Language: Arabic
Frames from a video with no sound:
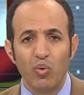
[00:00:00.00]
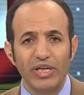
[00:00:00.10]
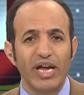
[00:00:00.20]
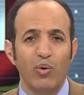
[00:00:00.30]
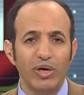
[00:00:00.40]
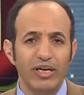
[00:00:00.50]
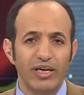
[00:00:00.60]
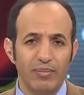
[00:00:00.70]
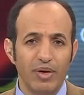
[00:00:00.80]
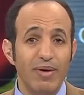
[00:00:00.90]
وتحويله
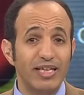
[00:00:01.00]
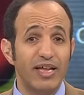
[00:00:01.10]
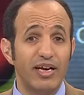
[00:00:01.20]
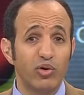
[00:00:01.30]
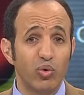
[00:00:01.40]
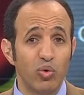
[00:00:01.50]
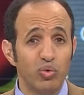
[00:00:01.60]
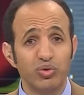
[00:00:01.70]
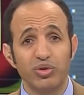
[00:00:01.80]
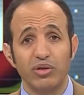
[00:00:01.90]
من مادة
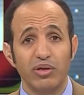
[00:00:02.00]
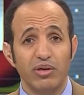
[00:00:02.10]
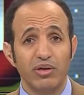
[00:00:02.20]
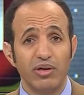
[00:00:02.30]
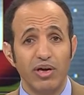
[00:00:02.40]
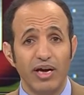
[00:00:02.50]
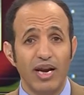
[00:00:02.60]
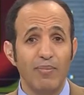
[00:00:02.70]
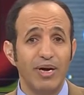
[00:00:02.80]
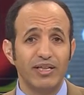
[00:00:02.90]
للنهوض
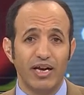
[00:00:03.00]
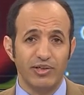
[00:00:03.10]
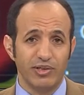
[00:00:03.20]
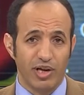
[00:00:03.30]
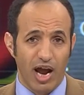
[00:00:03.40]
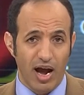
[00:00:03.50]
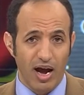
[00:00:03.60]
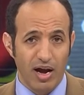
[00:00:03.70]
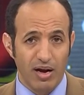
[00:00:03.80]
إلى مادة للصراع